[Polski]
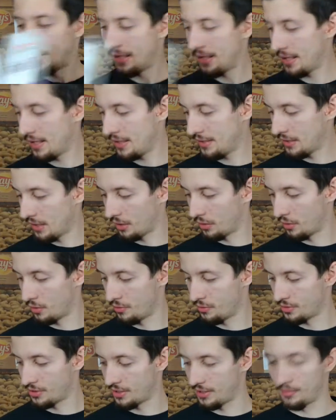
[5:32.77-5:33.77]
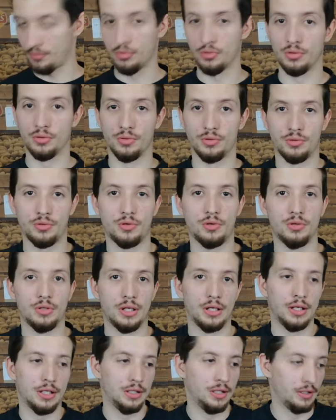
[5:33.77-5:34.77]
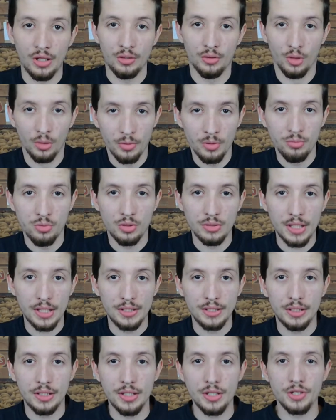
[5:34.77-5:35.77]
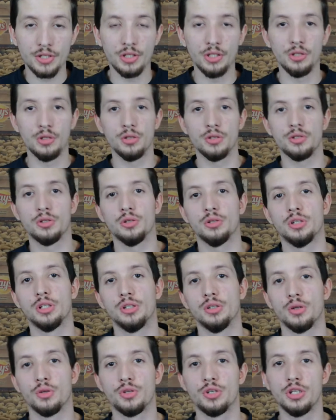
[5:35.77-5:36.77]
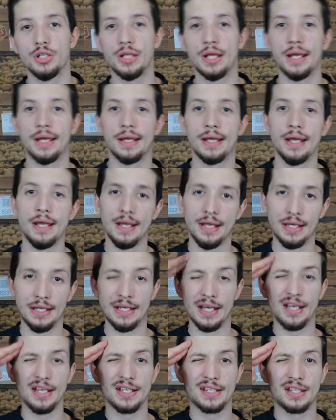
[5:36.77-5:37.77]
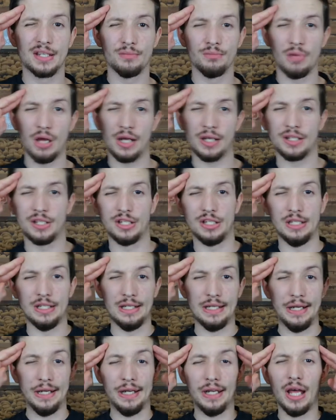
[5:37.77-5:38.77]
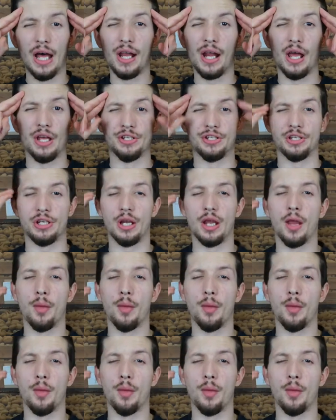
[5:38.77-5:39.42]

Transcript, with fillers: a ja kończę, bo szkoda gadać. To by było na tyle, jeżeli chodzi o ten odcinek. Ja jestem Marcin, na razie,